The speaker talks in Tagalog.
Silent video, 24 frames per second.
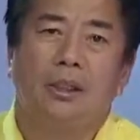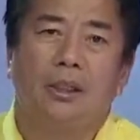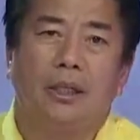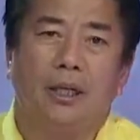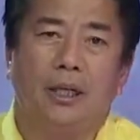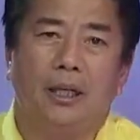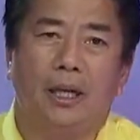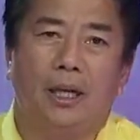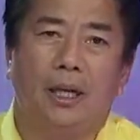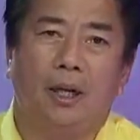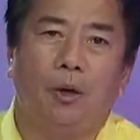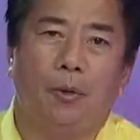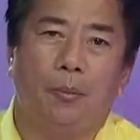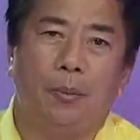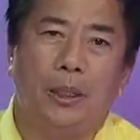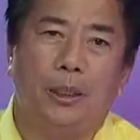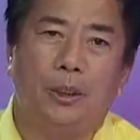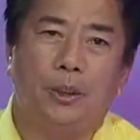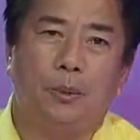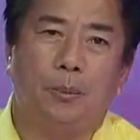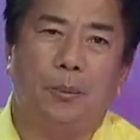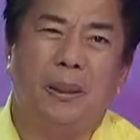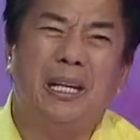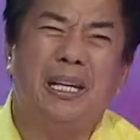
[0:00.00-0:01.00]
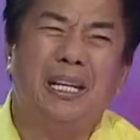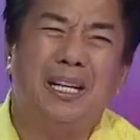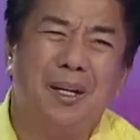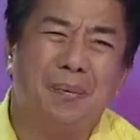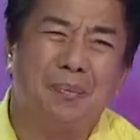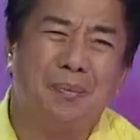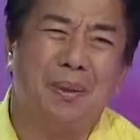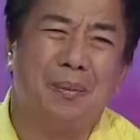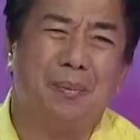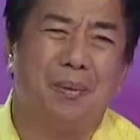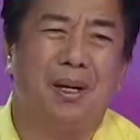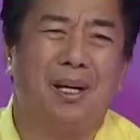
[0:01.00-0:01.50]
Kaya eh, lang ho, medyo mahirap,
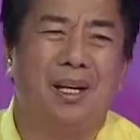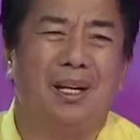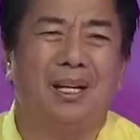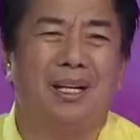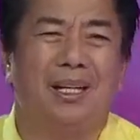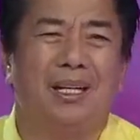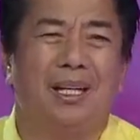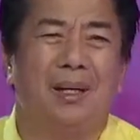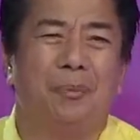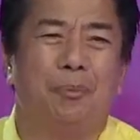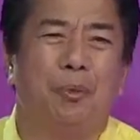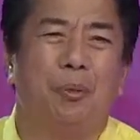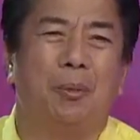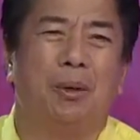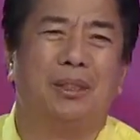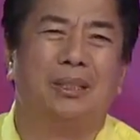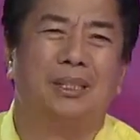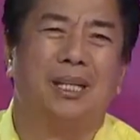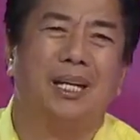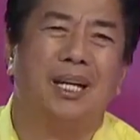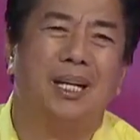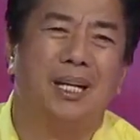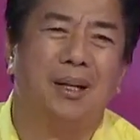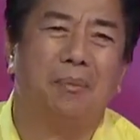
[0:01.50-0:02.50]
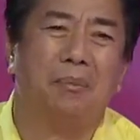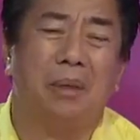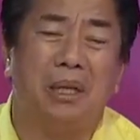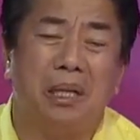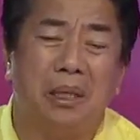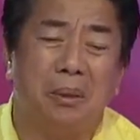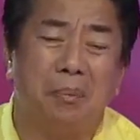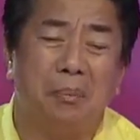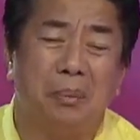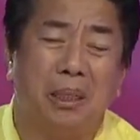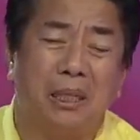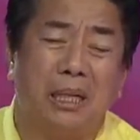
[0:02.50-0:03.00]
di ba? Ang hirap po magsaya ng
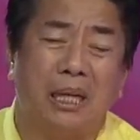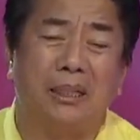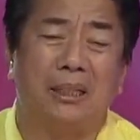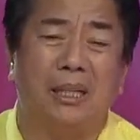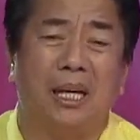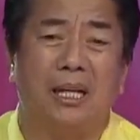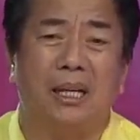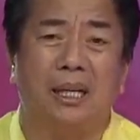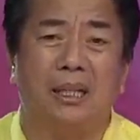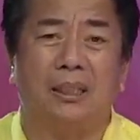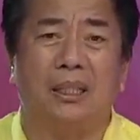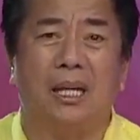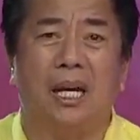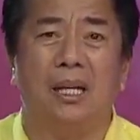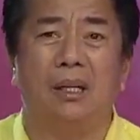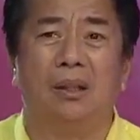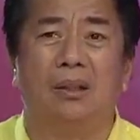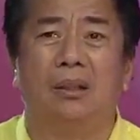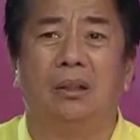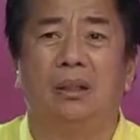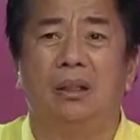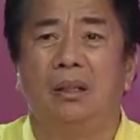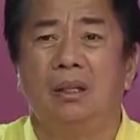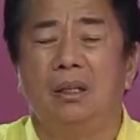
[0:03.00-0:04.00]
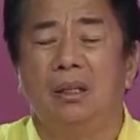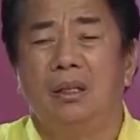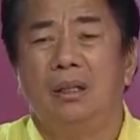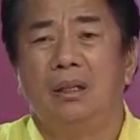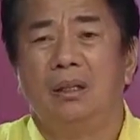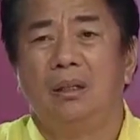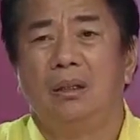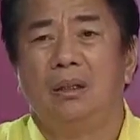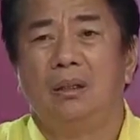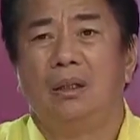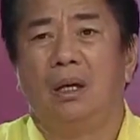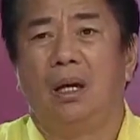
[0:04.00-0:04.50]
may pinagdaanan tayo.
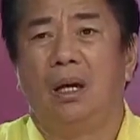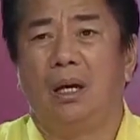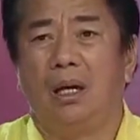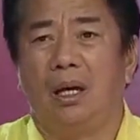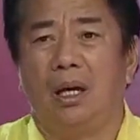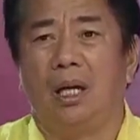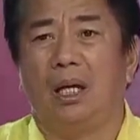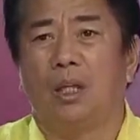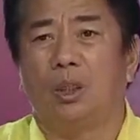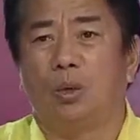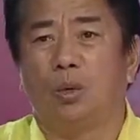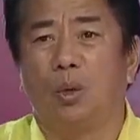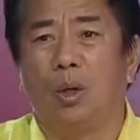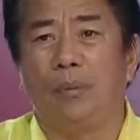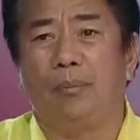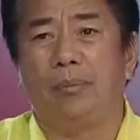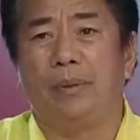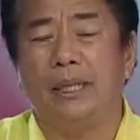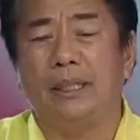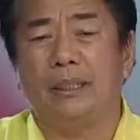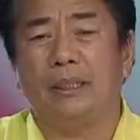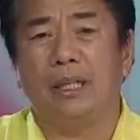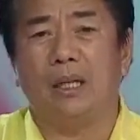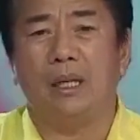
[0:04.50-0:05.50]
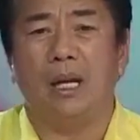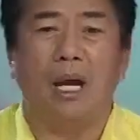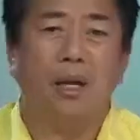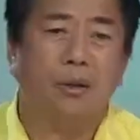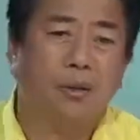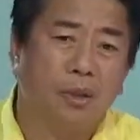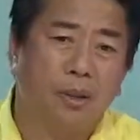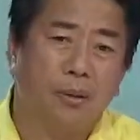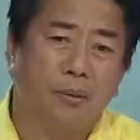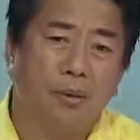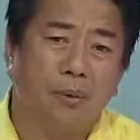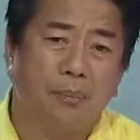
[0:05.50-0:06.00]
Uh, ah, 12 days na lang,
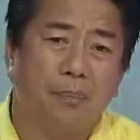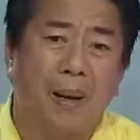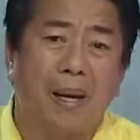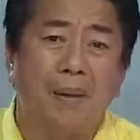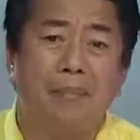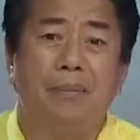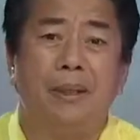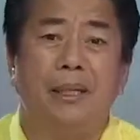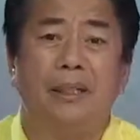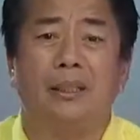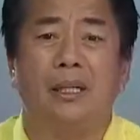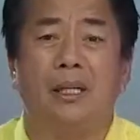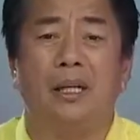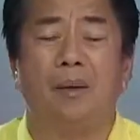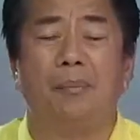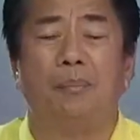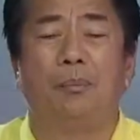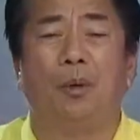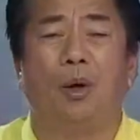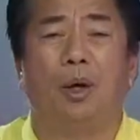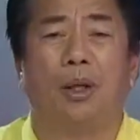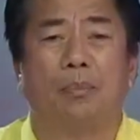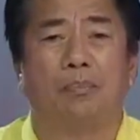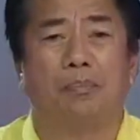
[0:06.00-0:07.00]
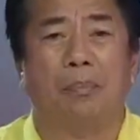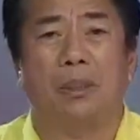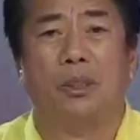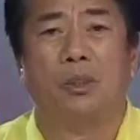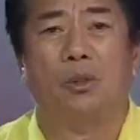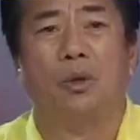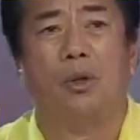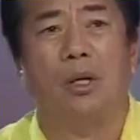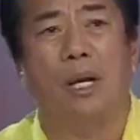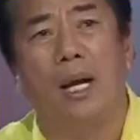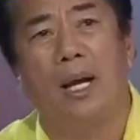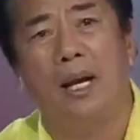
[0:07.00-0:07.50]
5 days na lang po at Pasko
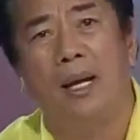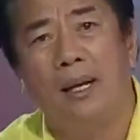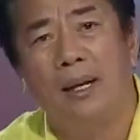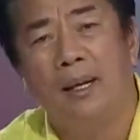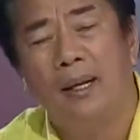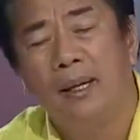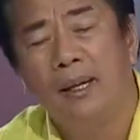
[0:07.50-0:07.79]
na.